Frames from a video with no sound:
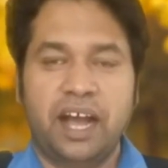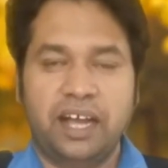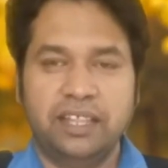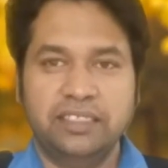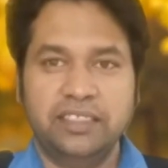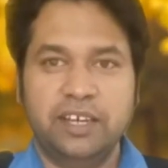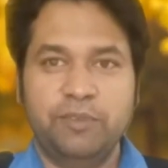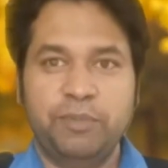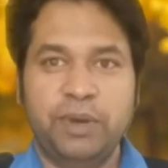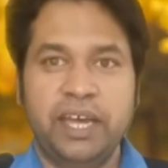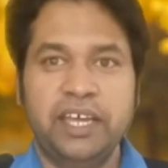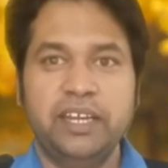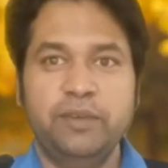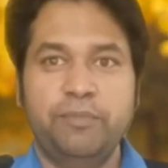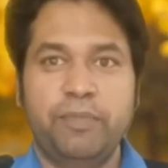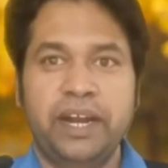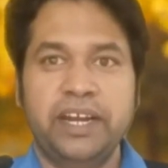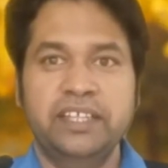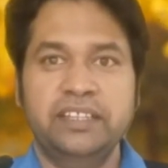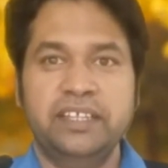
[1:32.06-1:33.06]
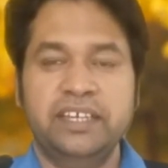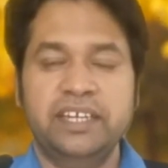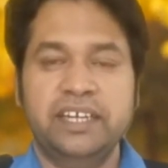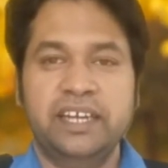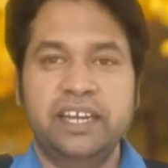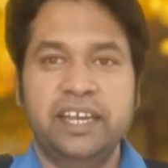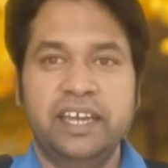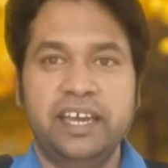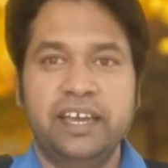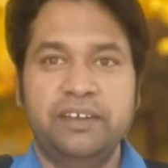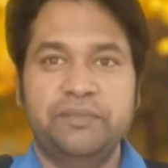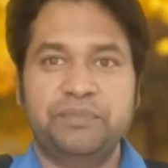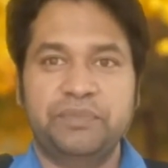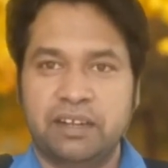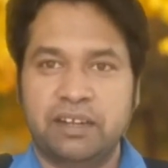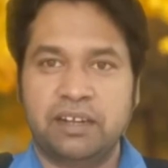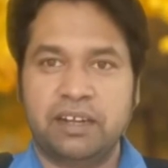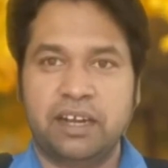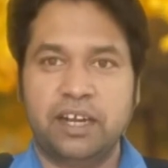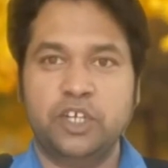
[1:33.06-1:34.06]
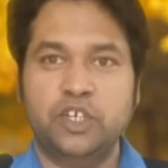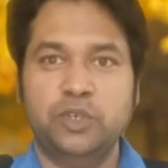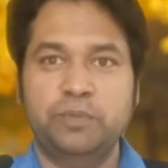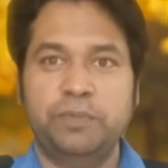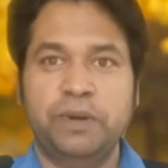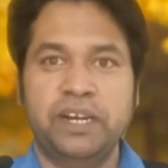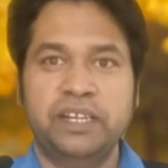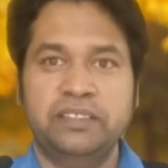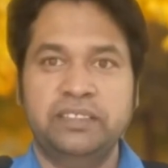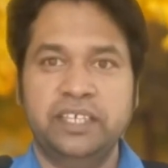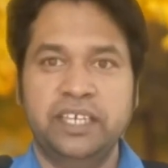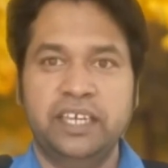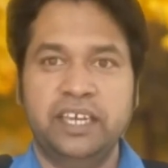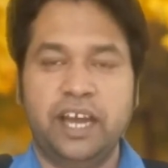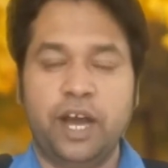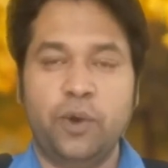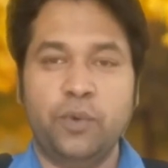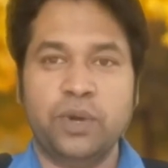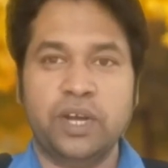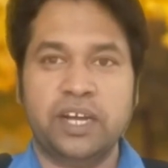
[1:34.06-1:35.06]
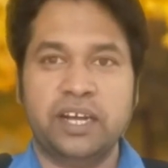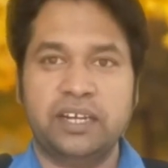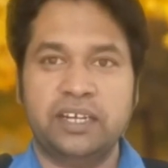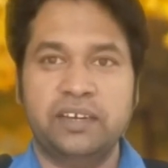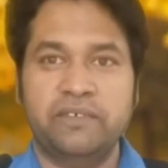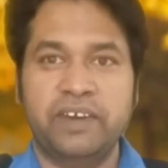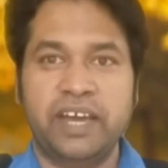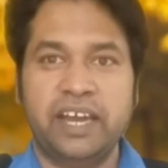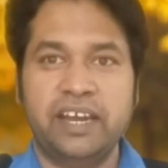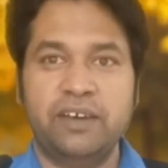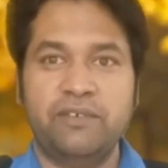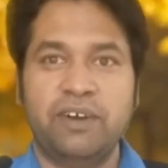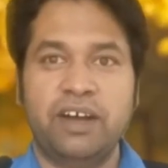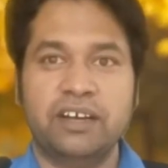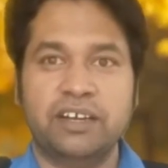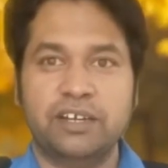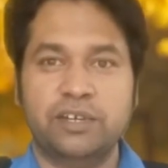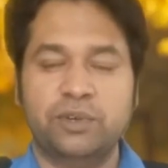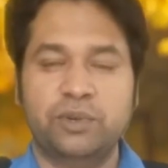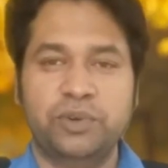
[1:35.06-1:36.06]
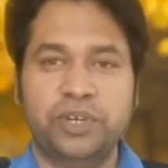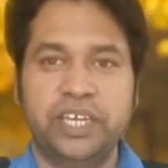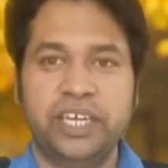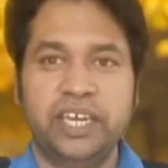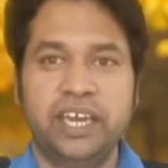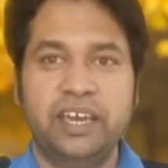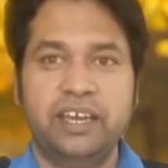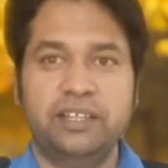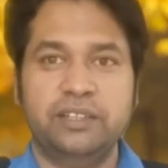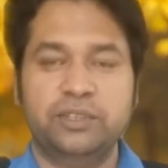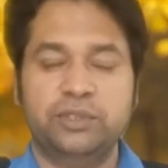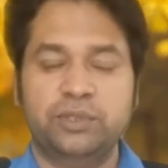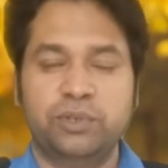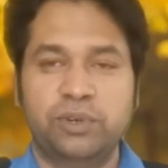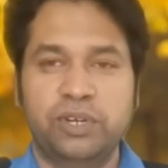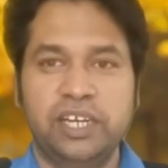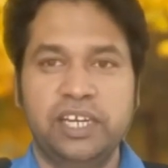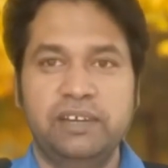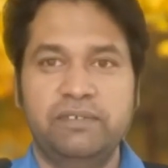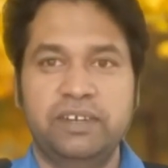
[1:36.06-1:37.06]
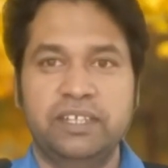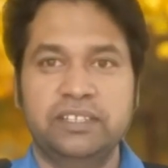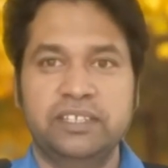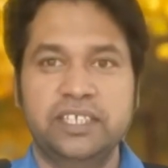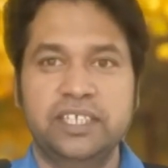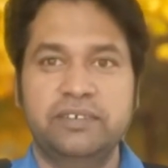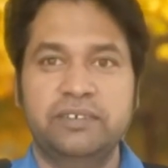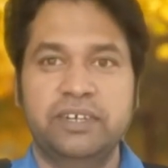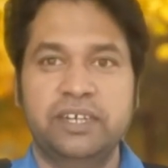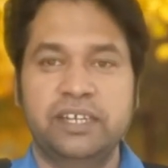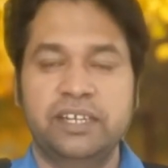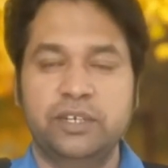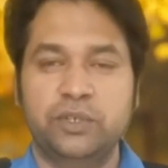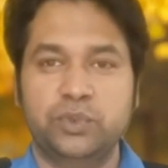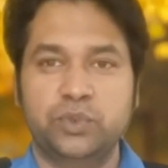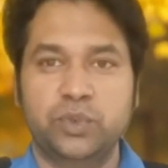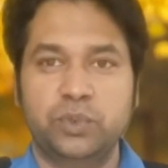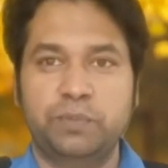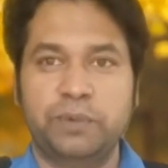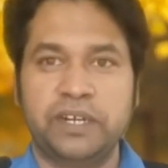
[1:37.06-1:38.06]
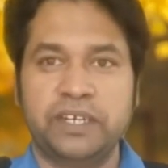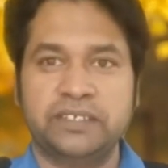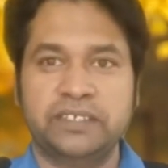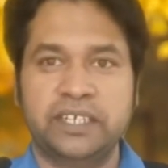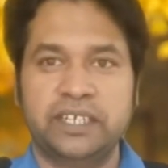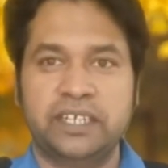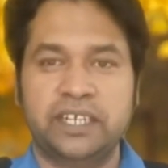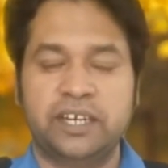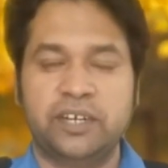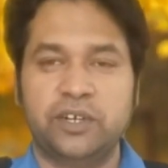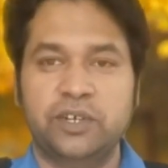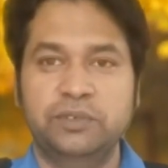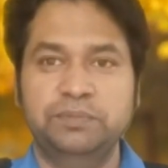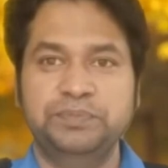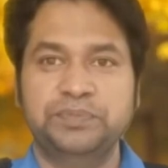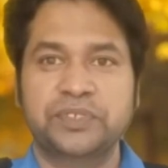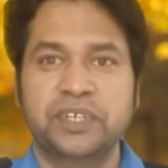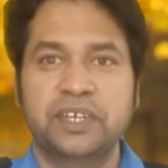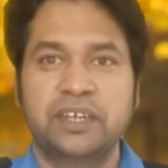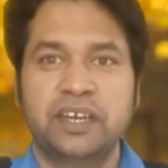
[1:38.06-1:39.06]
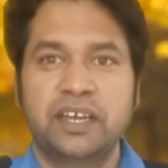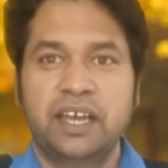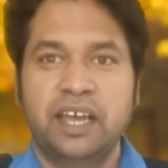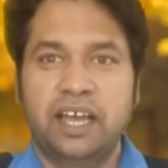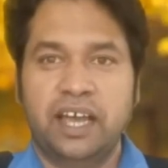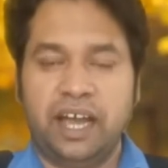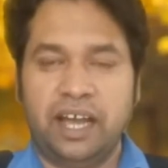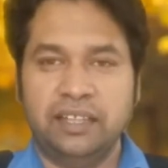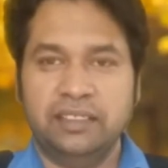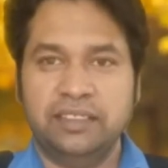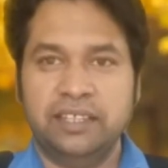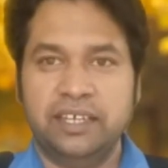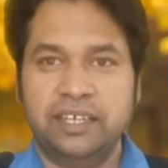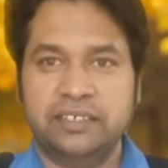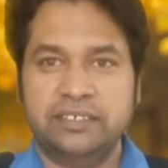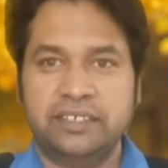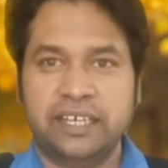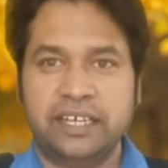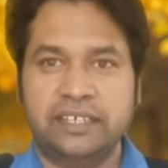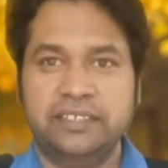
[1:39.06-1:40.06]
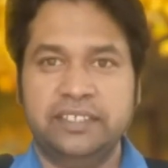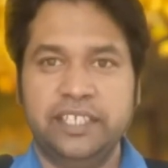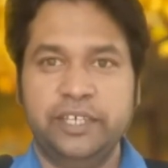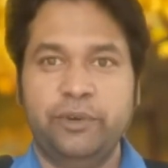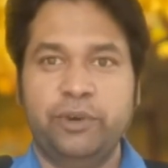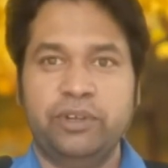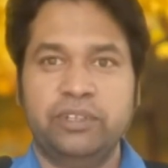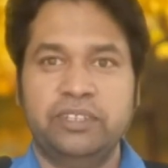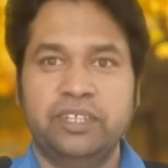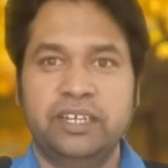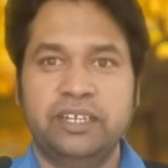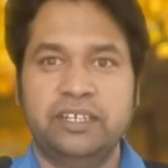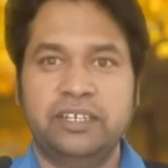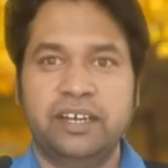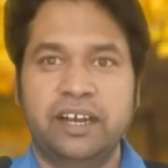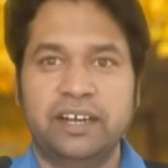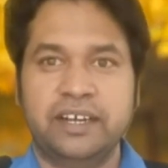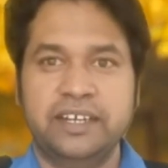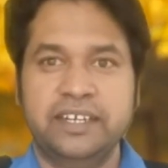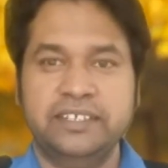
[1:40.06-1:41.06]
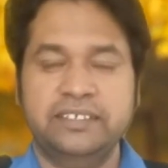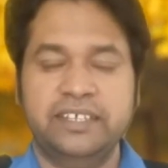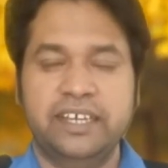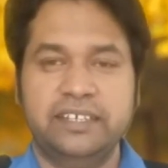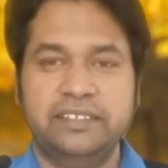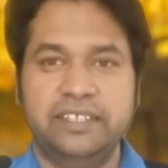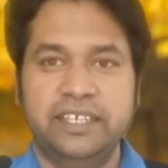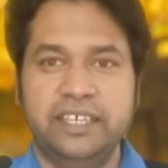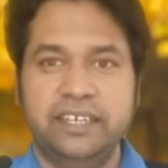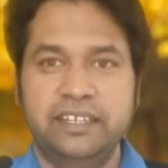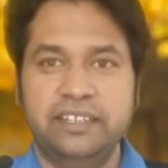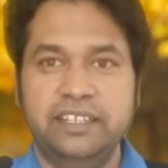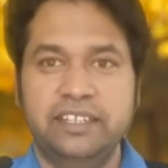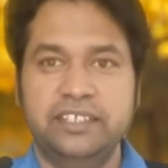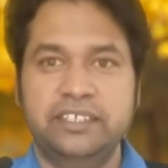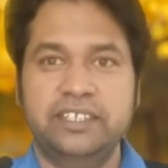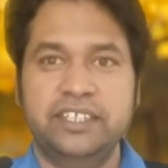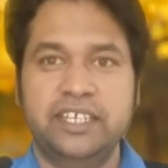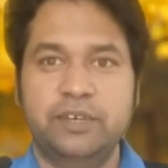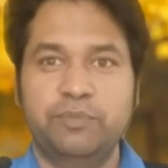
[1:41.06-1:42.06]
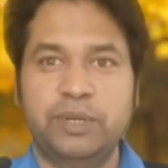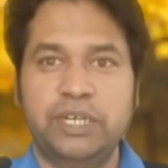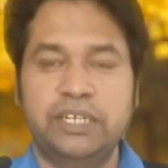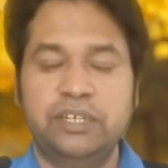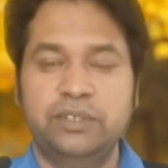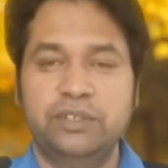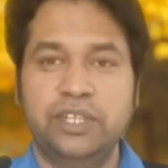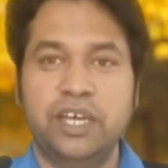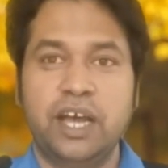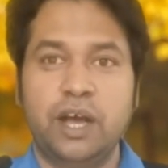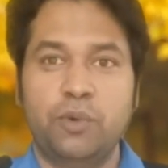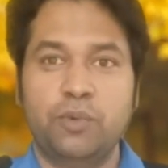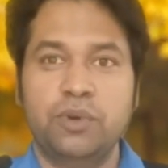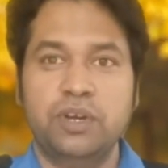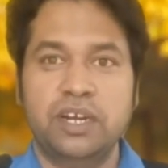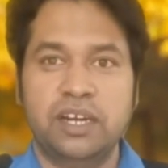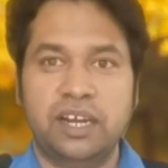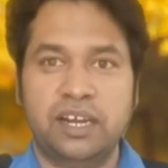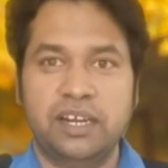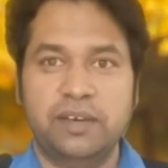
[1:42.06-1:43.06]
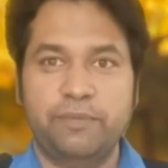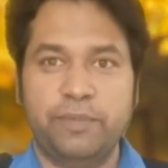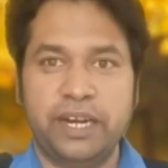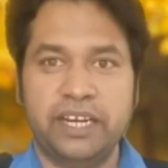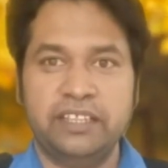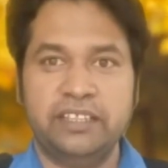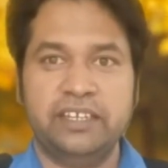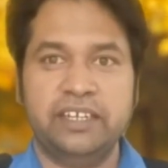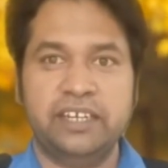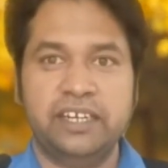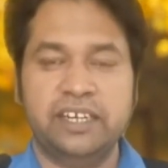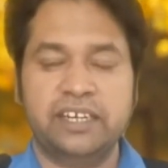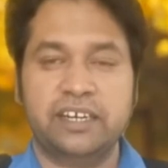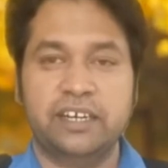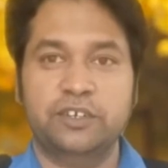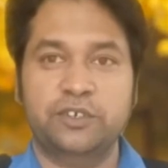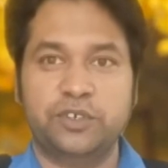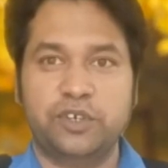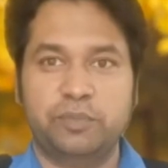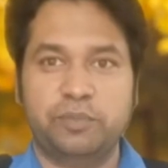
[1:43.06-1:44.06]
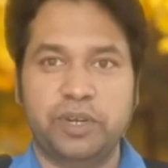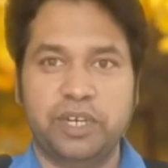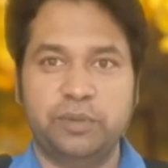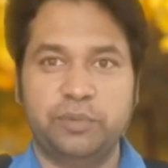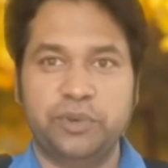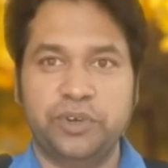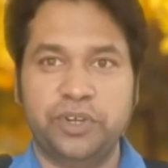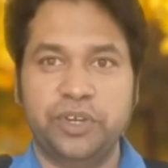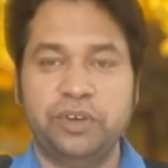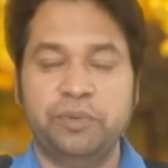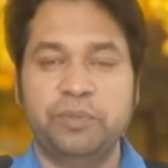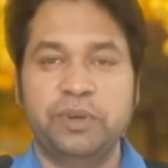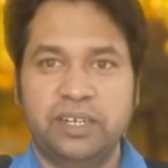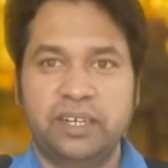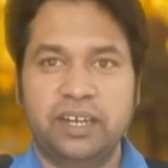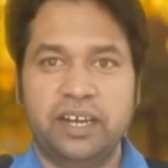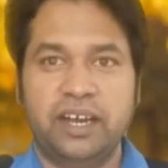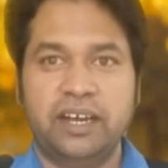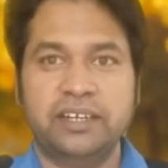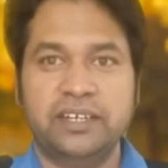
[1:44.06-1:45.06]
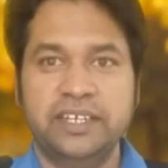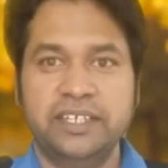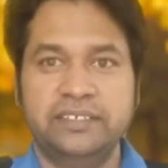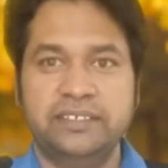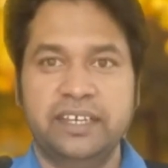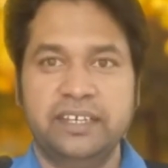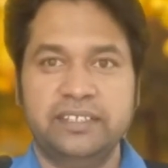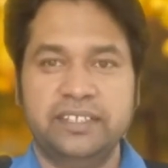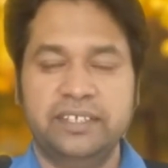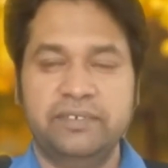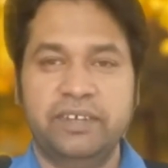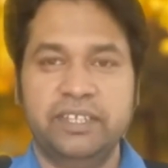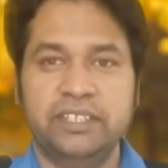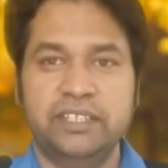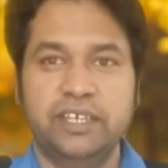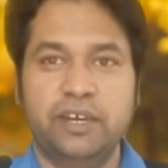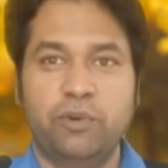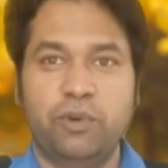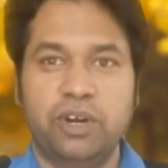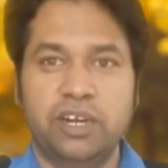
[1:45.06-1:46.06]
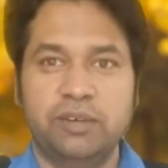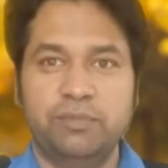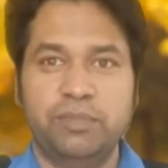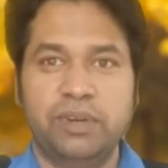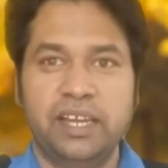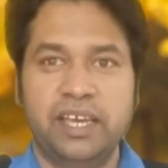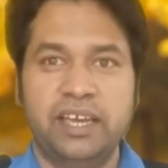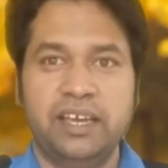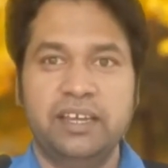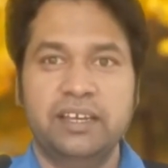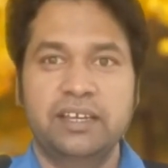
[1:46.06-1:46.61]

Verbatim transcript: அந்த மாதிரி மனிதர்களை கட்டுப்படுத்தி அவங்கக்கிட்ட வேலை வாங்கக்கூடிய தொழில் வந்து இவங்களுக்கு சூப்பராக செட் ஆகும் அந்த சக்தி ஒருத்தருக்கு அக்னி சக்தி இருந்துச்சுன்னா மட்டும்தான் அவங்களால மனிதர்களை கண்ட்ரோல் பண்ண முடியும் அக்னி சக்தி வந்து உடம்புல